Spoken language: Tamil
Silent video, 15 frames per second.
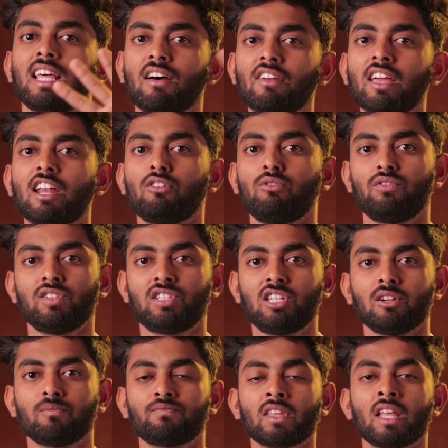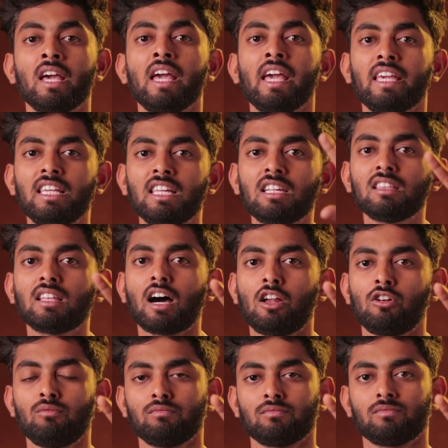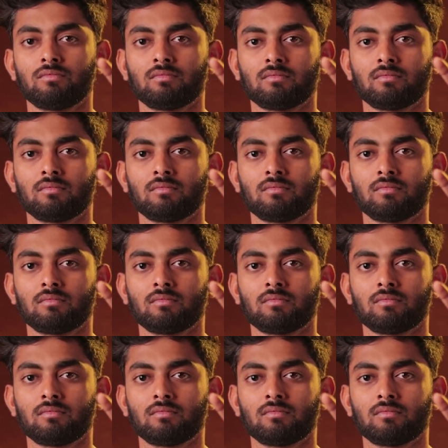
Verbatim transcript: தேவையான ஒரு விஷயம் இருந்தாலும்